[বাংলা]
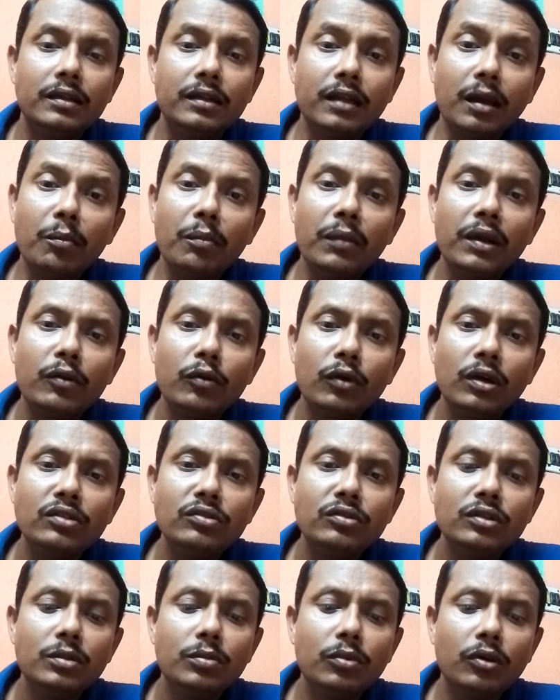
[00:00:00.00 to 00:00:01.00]
নাম্বার ওয়ান
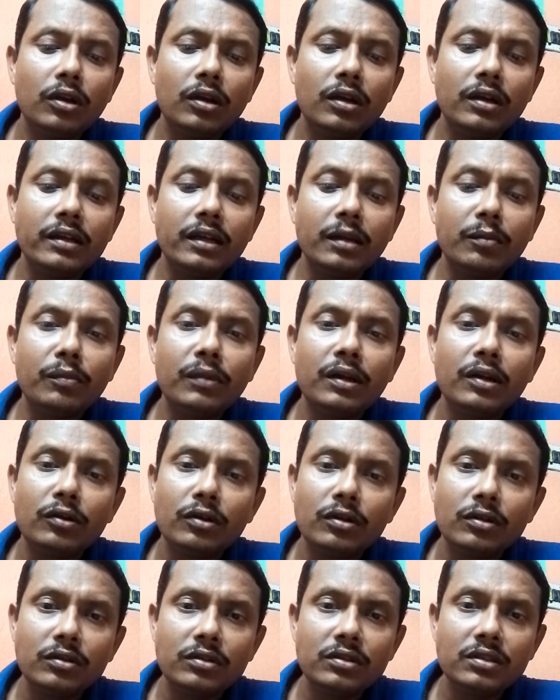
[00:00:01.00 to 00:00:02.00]
যদি বলা হয় নাম্বার
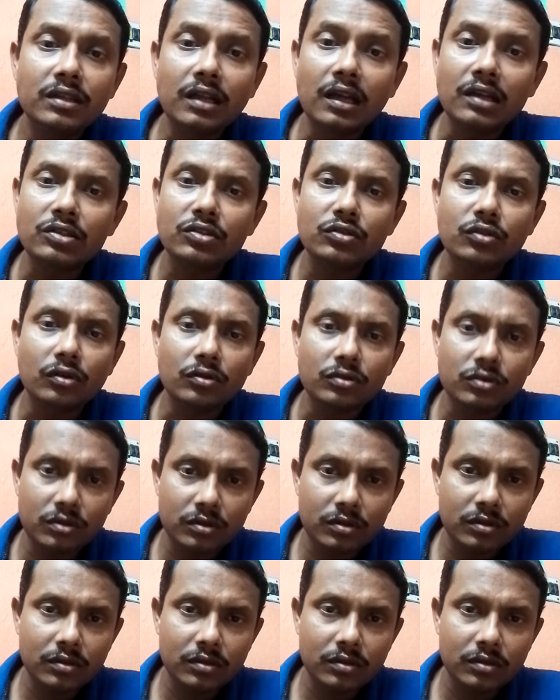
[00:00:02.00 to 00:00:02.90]
ওয়ান হচ্ছে রাস্টক্স